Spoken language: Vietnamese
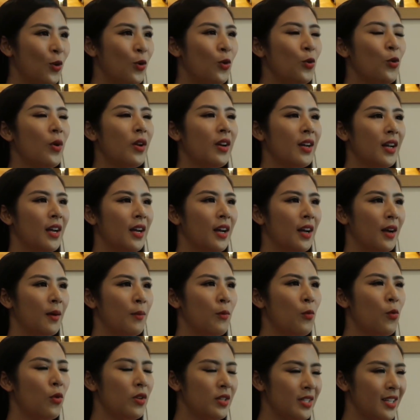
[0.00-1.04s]
luôn luôn
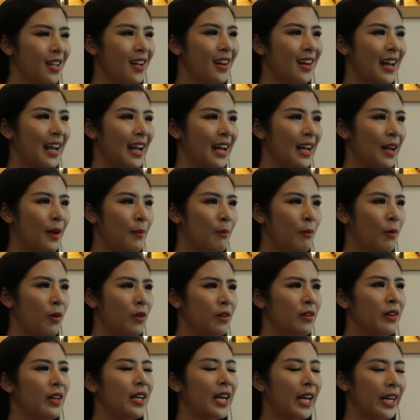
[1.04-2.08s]
muốn rằng là
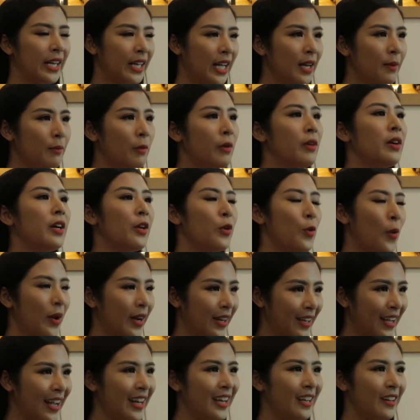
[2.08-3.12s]
mọi người gắn kết, mọi người
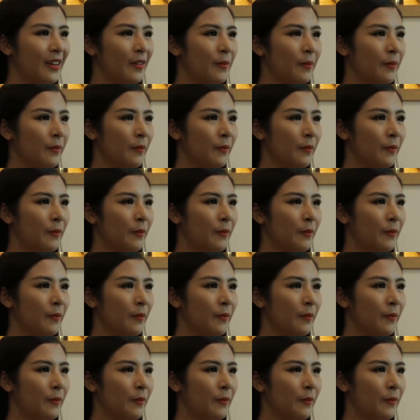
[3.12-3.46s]
đoàn kết.